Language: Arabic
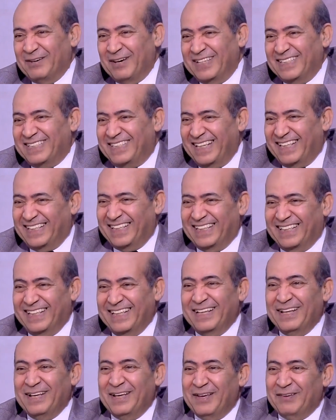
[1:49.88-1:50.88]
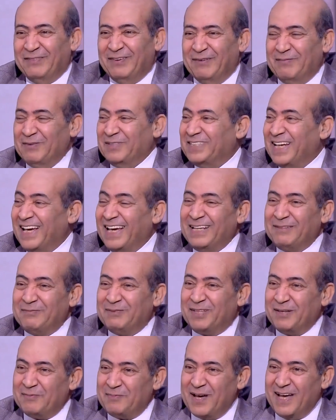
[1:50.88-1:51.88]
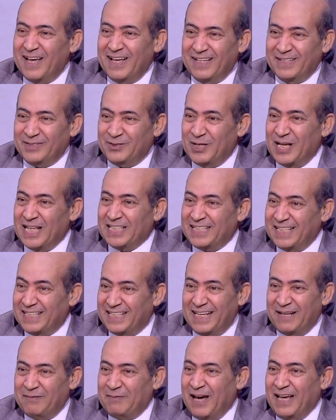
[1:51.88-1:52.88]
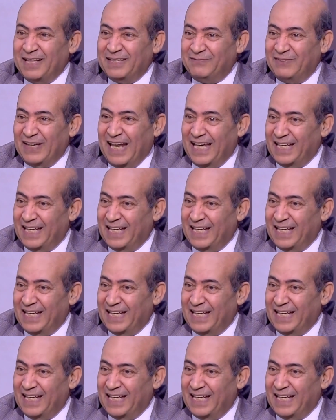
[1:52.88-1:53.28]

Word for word: كويس فمشاهد بتبقى ثلاثيه الابعاد في آه.